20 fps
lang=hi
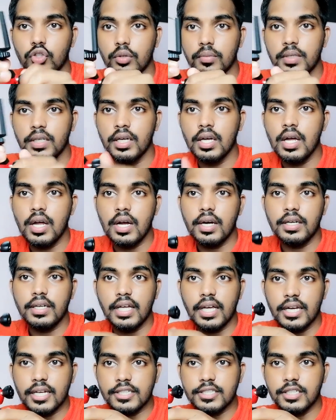जो भी
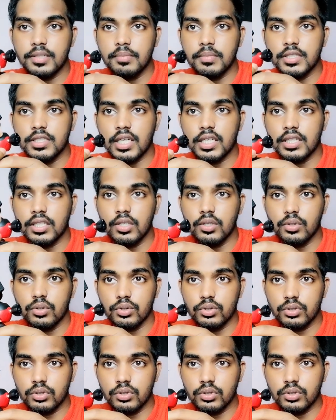डायरेक्शन में चाहते हो